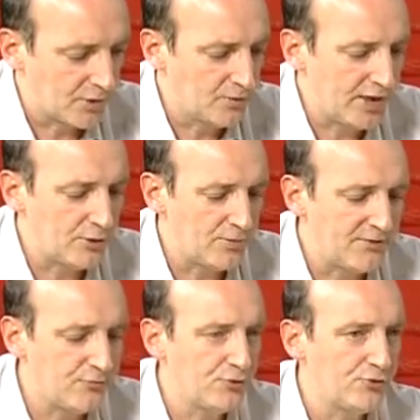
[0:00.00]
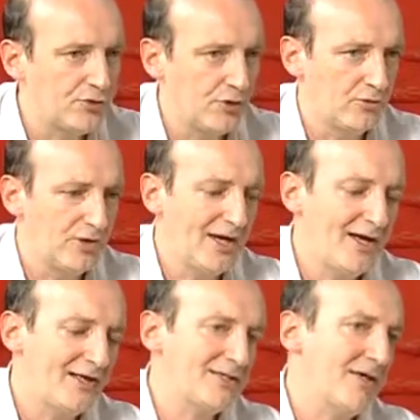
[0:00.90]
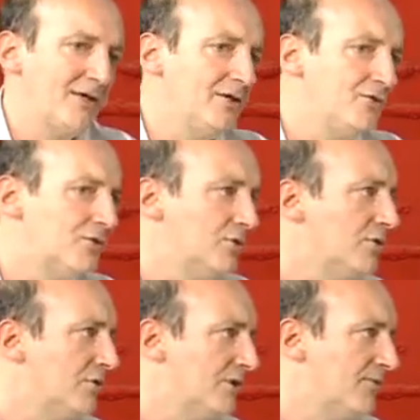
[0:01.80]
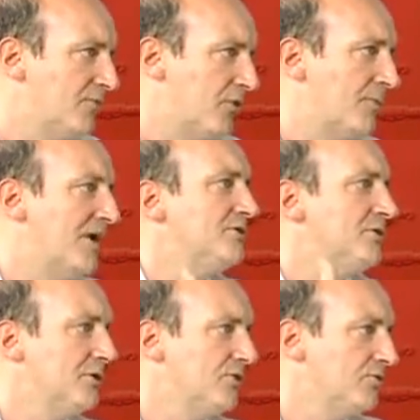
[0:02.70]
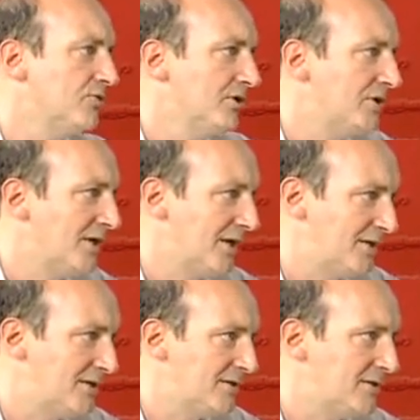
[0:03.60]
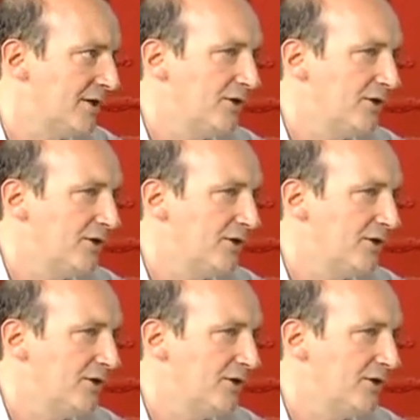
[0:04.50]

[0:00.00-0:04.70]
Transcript: una doble función. Una es hacia adentro de formación de sus integrantes